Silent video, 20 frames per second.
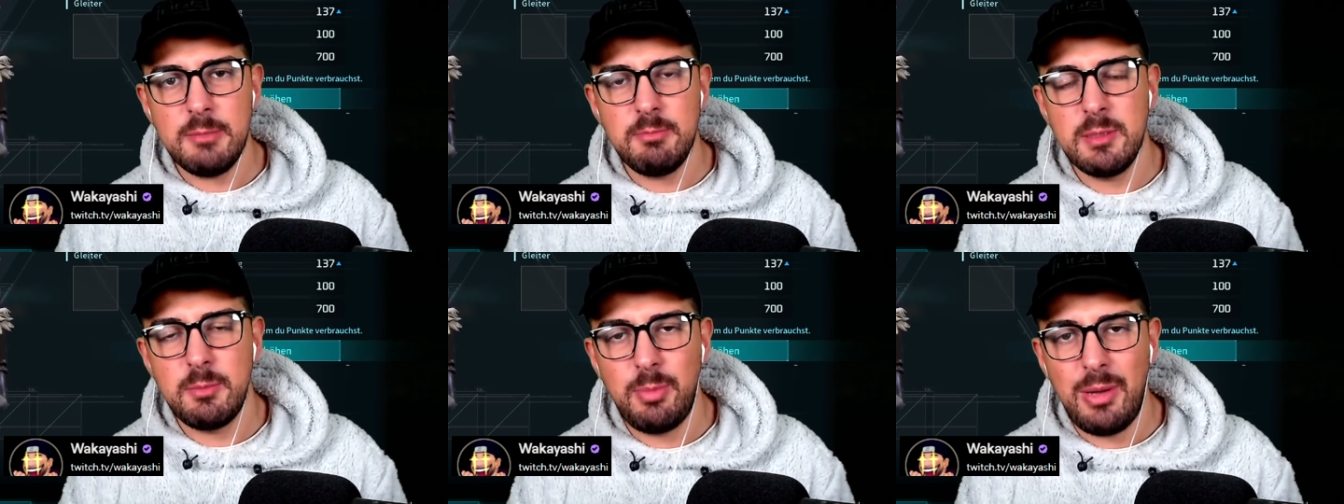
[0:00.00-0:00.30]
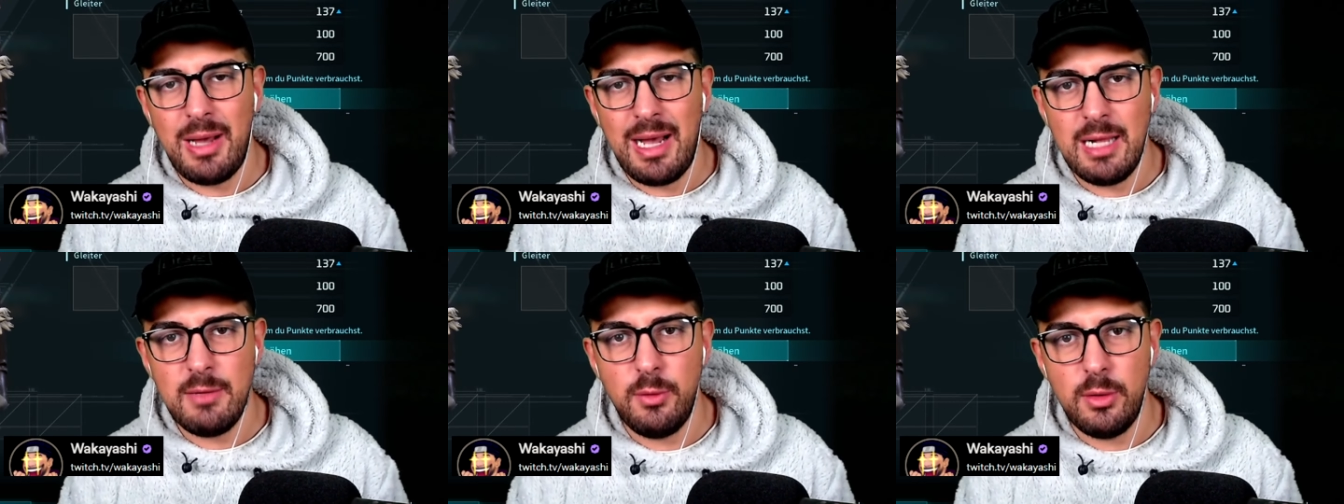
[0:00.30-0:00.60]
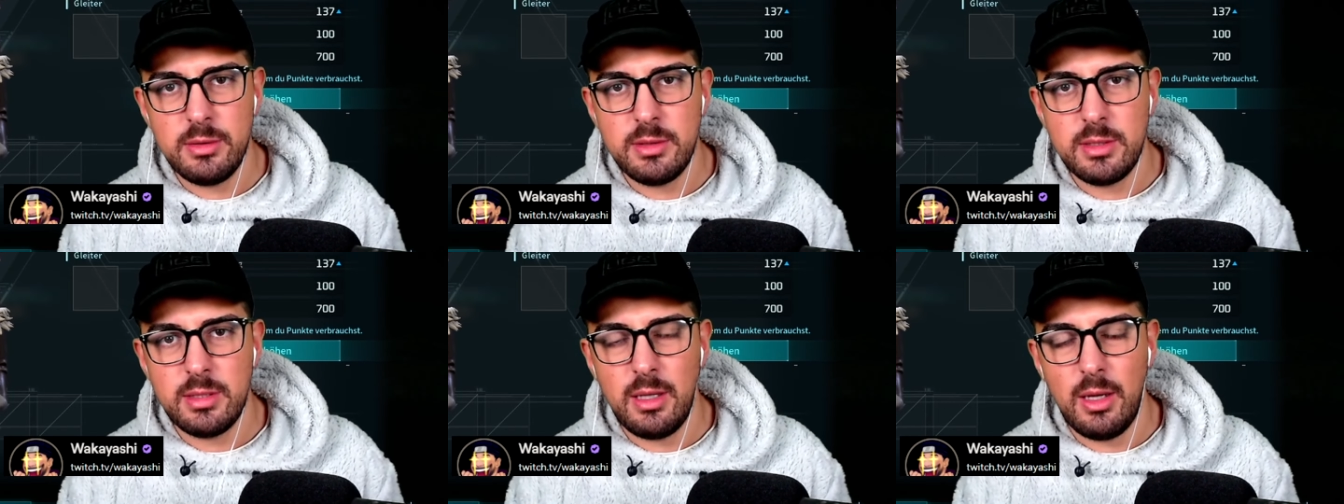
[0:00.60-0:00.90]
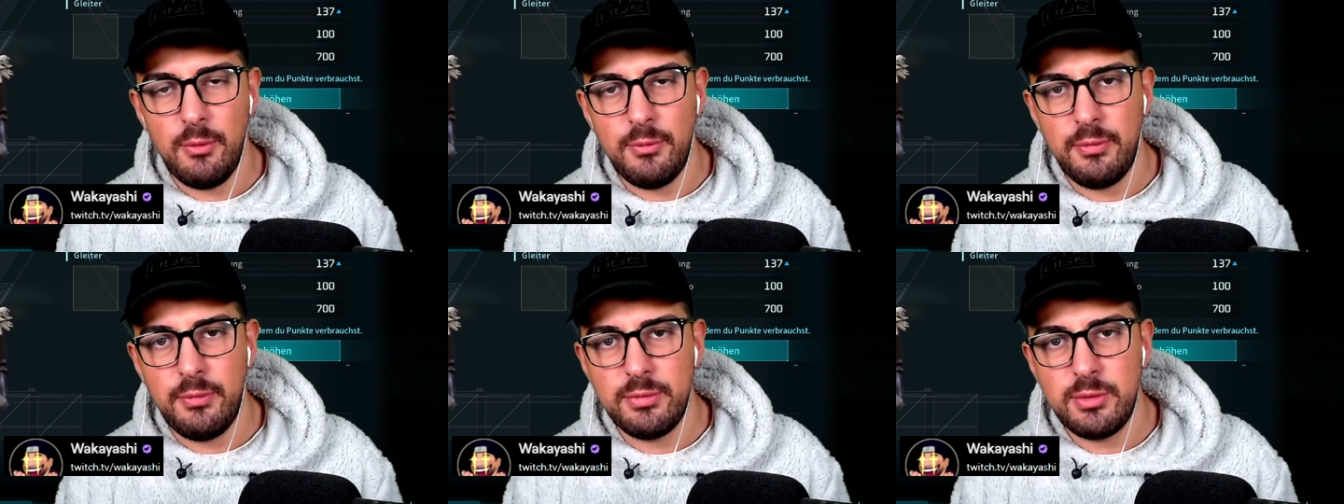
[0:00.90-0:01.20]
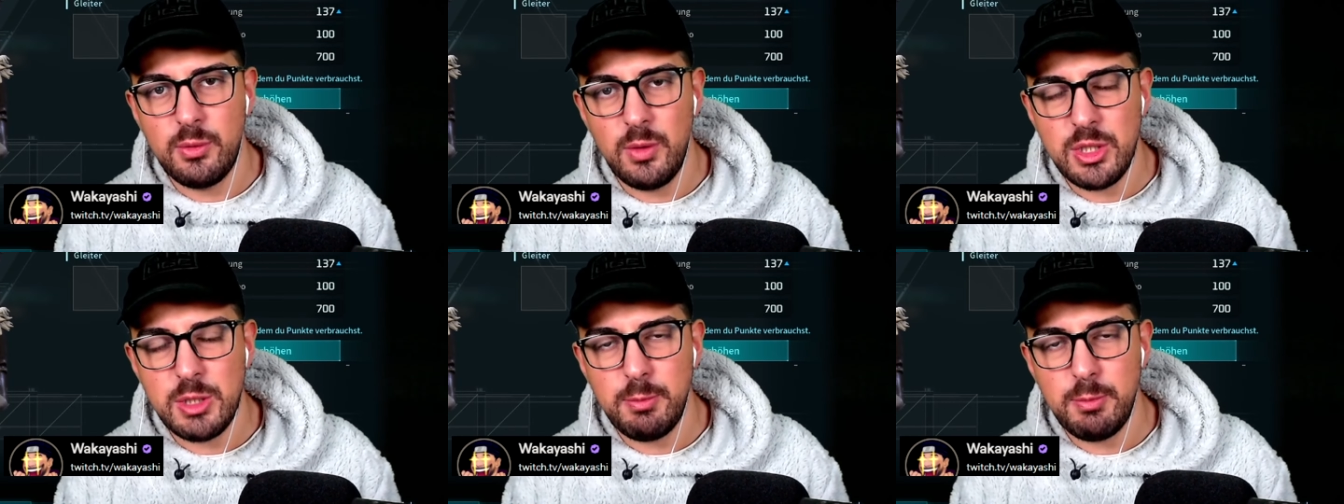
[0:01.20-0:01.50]
mit Palworld auf
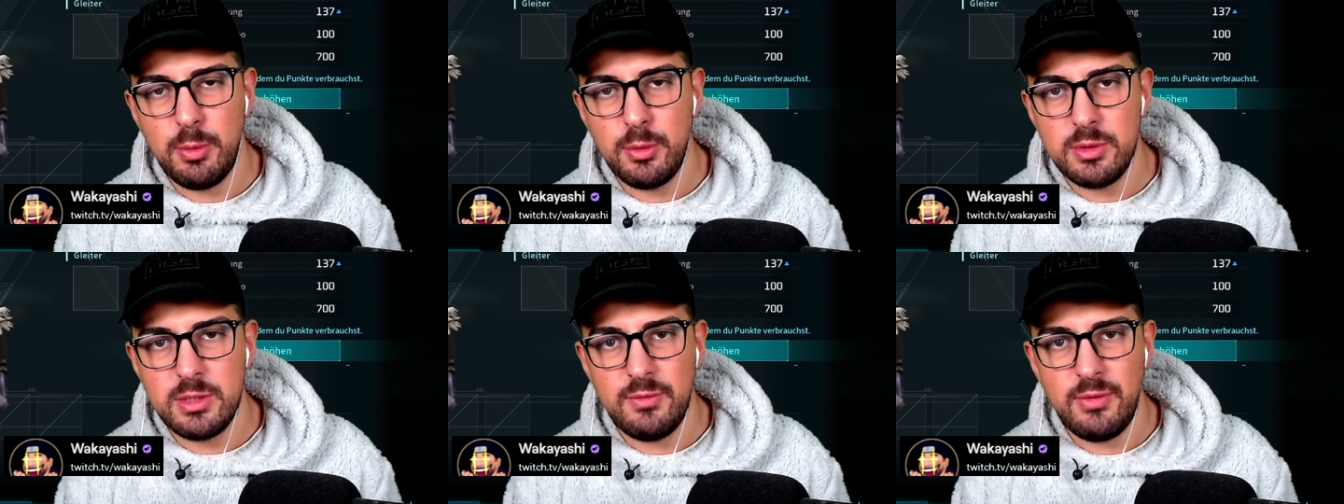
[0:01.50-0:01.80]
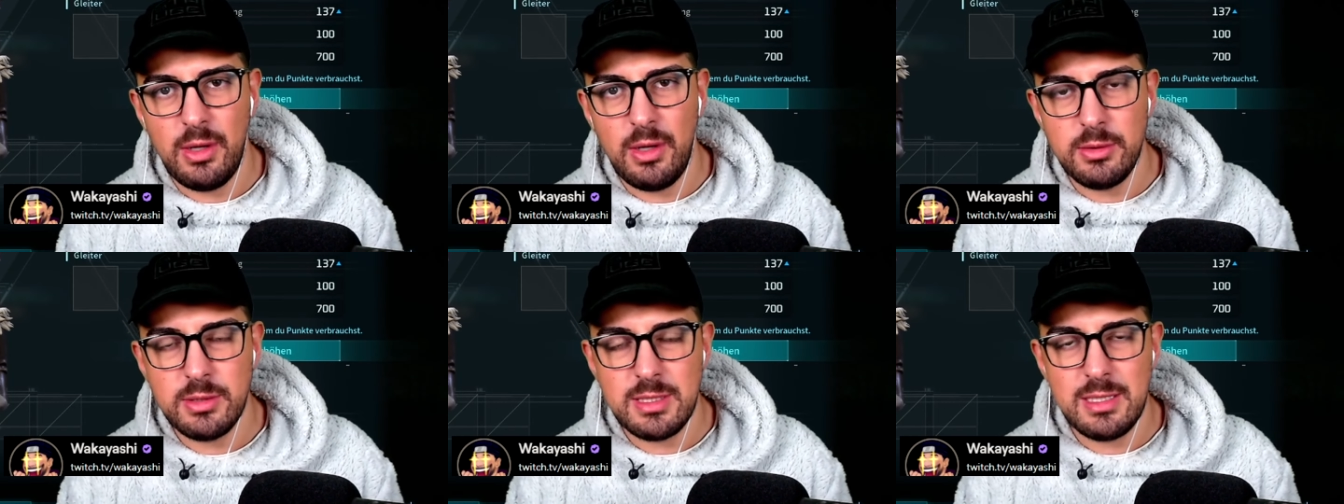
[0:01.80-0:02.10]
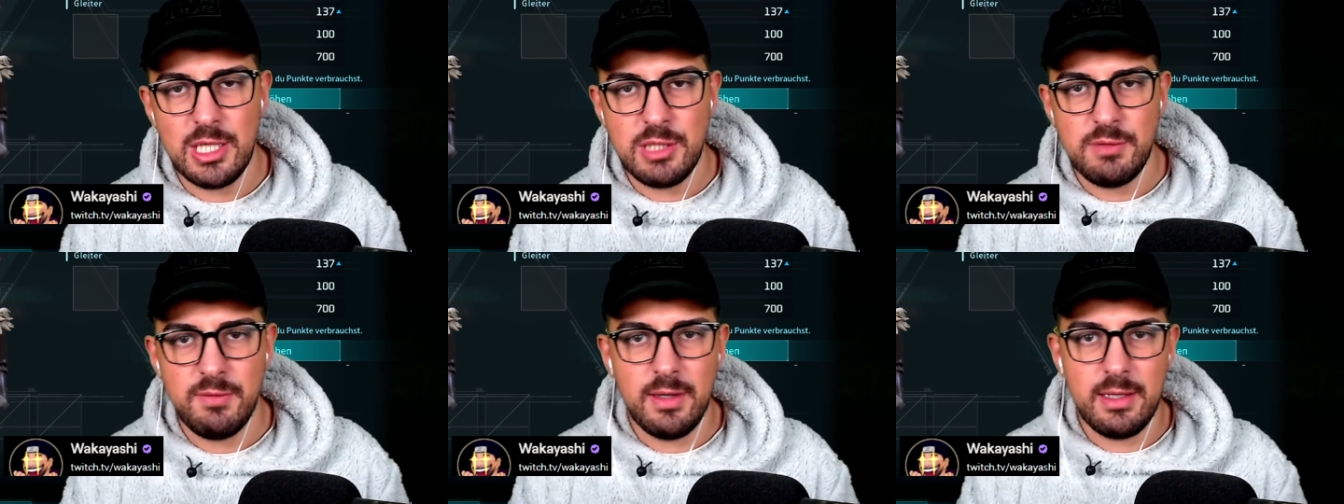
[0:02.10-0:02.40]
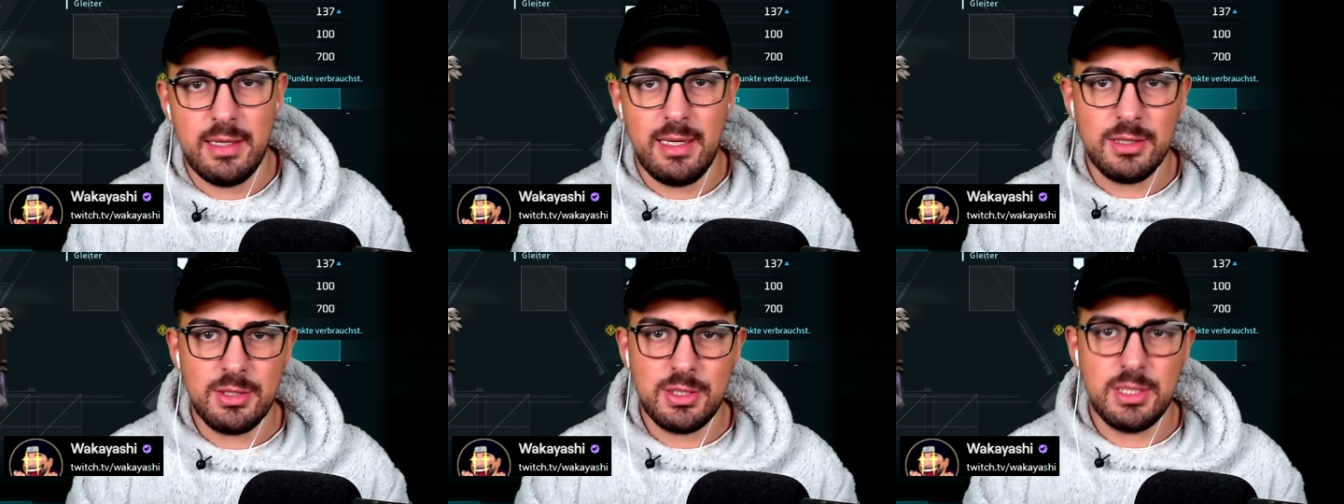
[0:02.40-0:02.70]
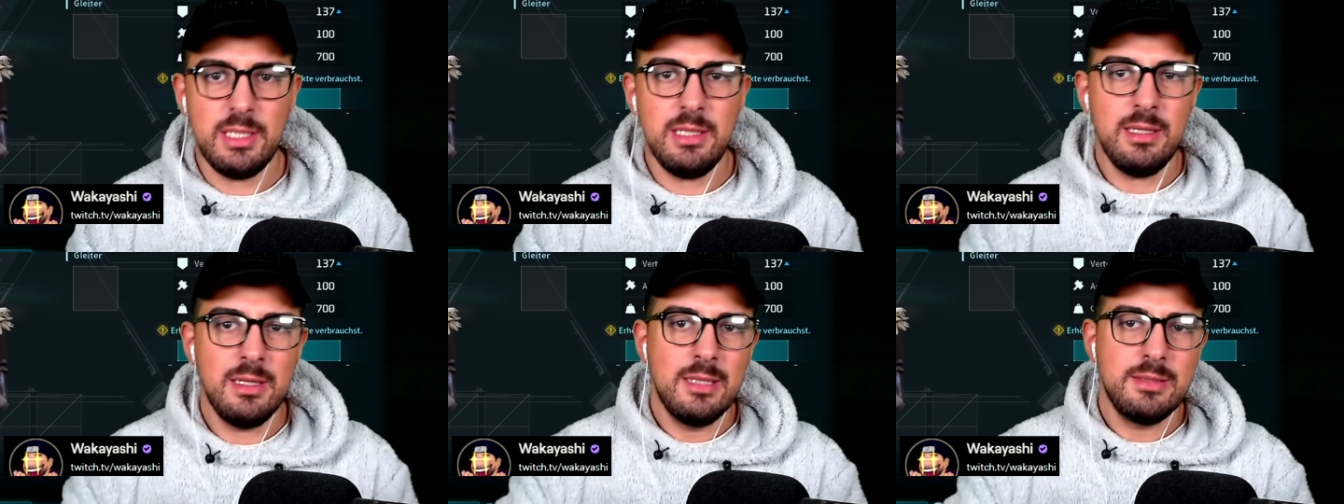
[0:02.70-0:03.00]
twitch.tv slash
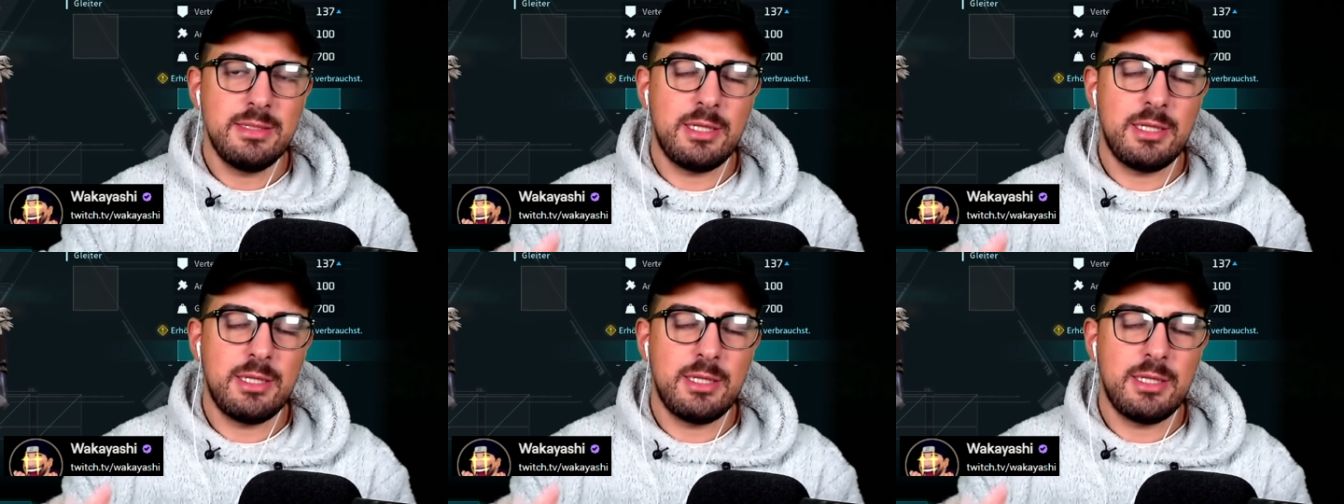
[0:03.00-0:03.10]
wakayashi.